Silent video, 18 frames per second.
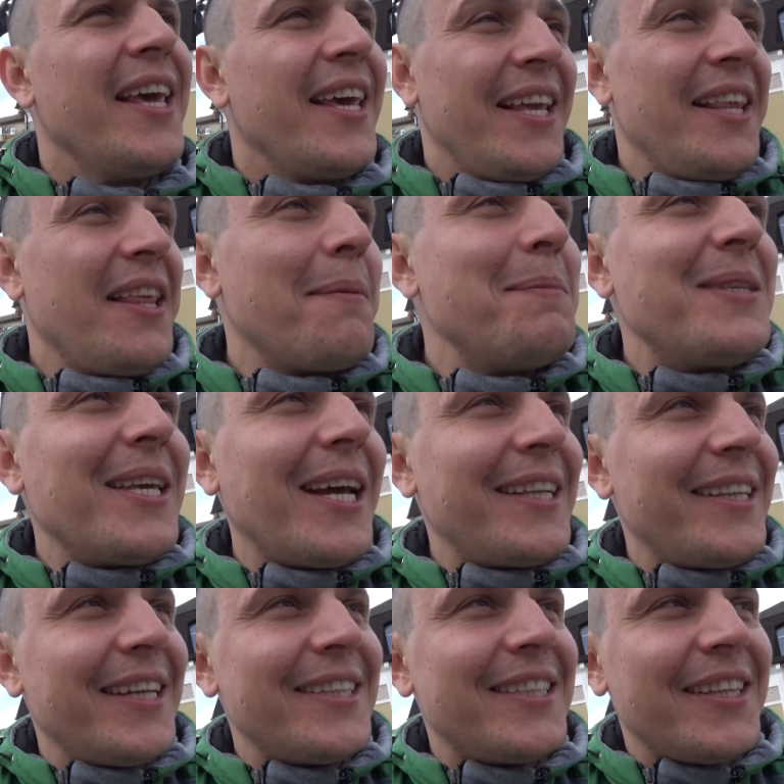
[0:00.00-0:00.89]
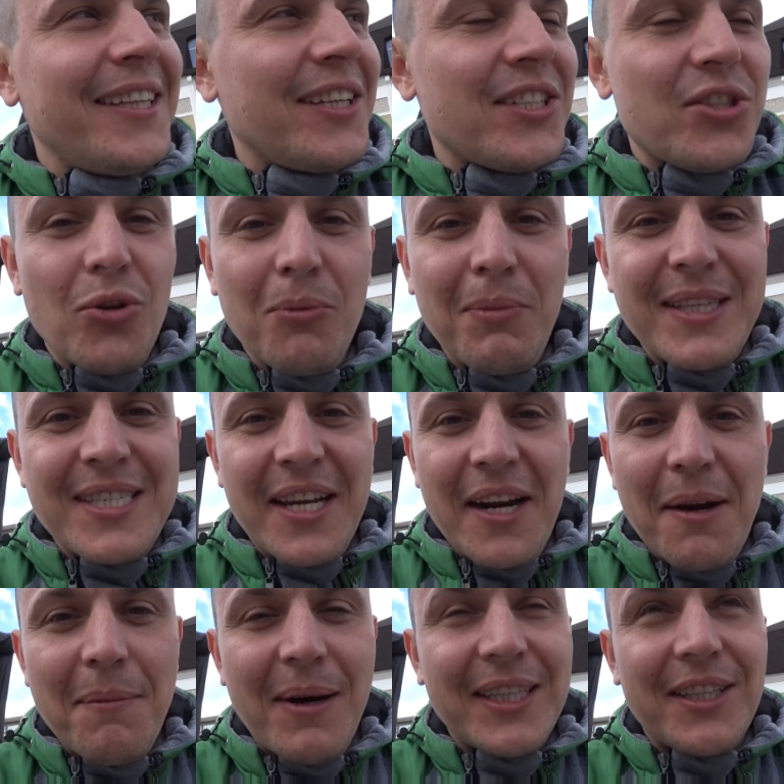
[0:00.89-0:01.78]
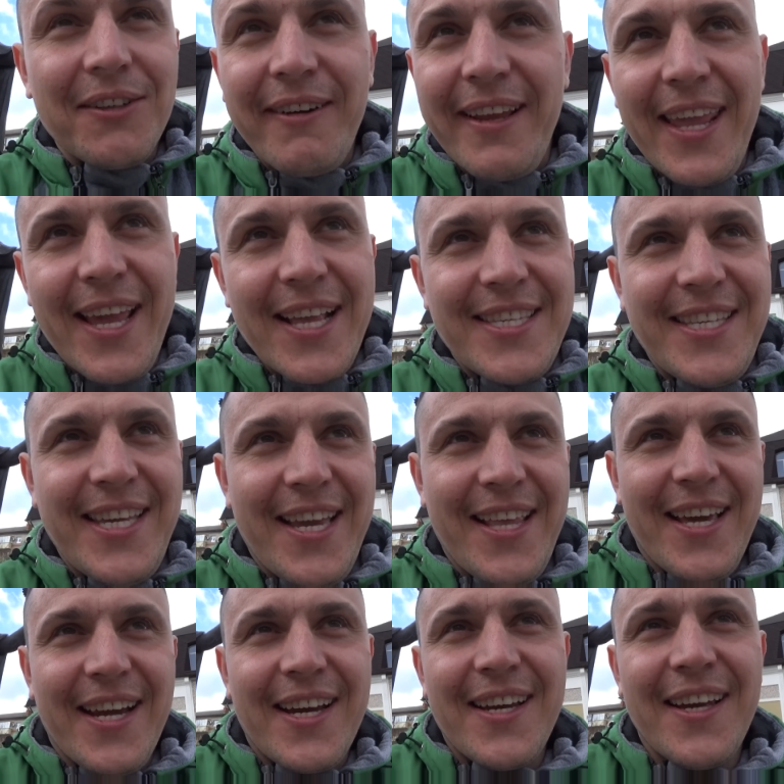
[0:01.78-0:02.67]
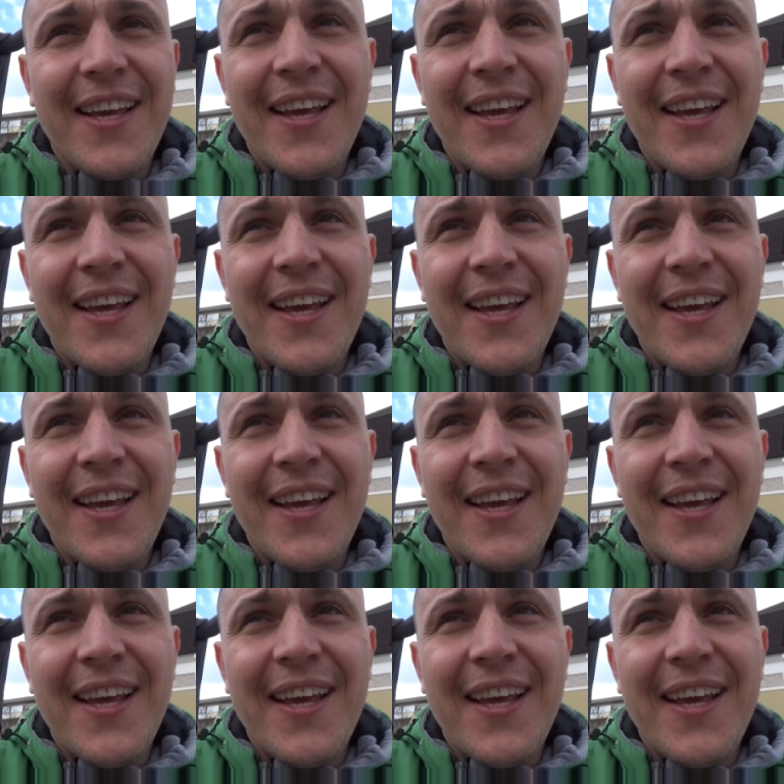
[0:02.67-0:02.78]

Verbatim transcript: И не обязательно это должно быть зарабатывание денег.